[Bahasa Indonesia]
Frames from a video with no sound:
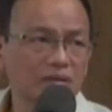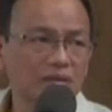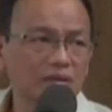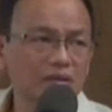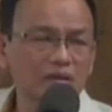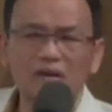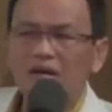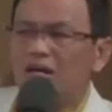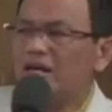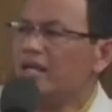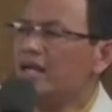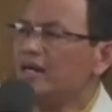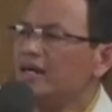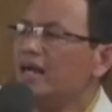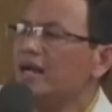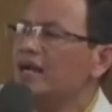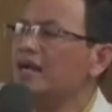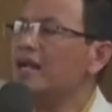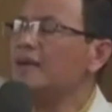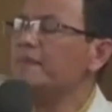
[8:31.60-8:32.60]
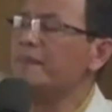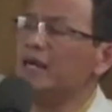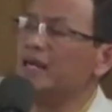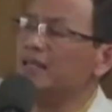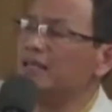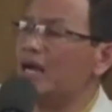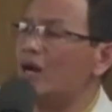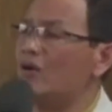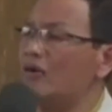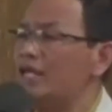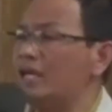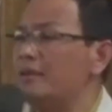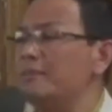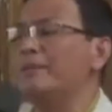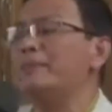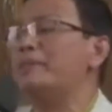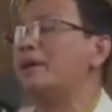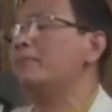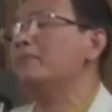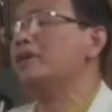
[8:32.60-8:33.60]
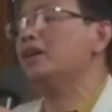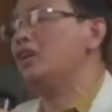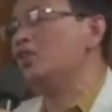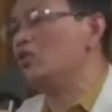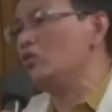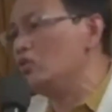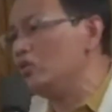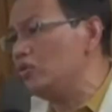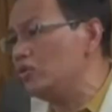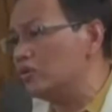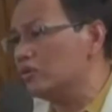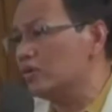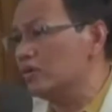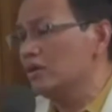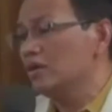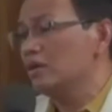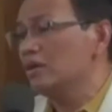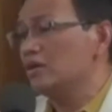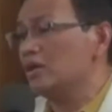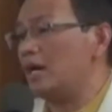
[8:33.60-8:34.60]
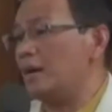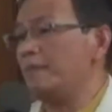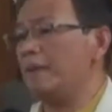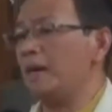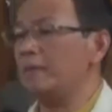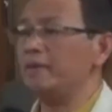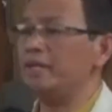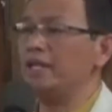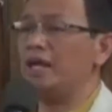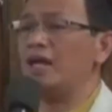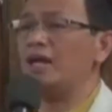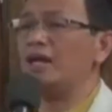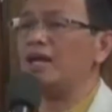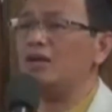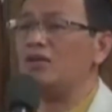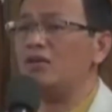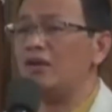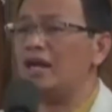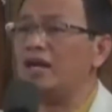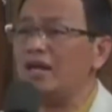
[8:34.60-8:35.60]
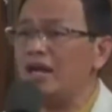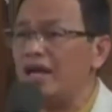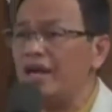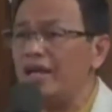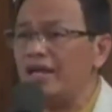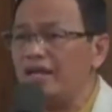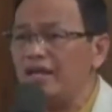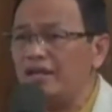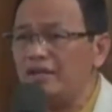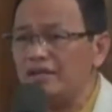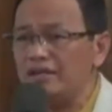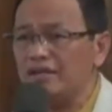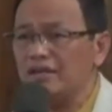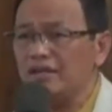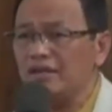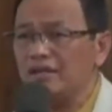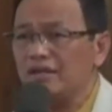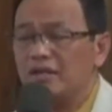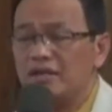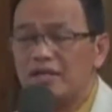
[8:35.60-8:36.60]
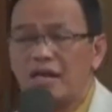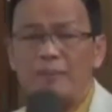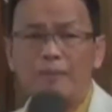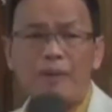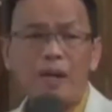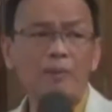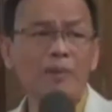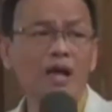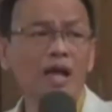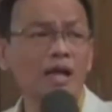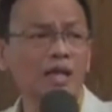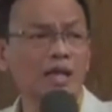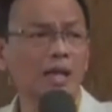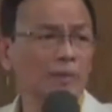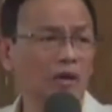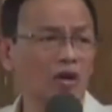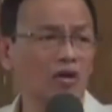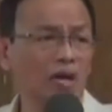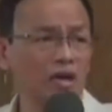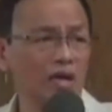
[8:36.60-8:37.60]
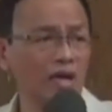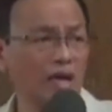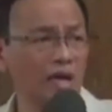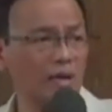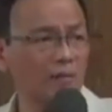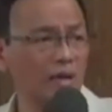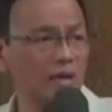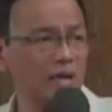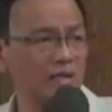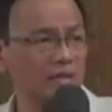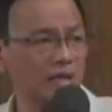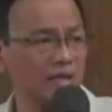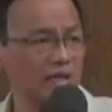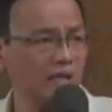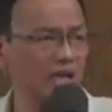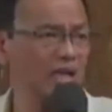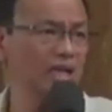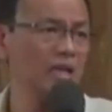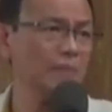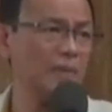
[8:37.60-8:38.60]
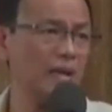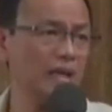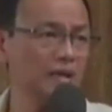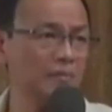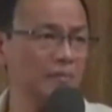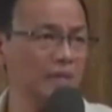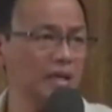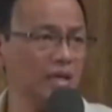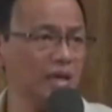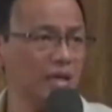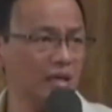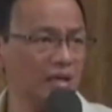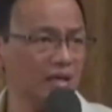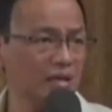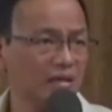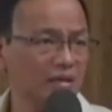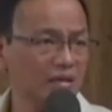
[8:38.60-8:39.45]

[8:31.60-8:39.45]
Orang yang dangkal pengetahuannya memang begitu. Gampang menyalahkan orang lain. Gampang menghakimi orang lain merasa dirinya paling benar.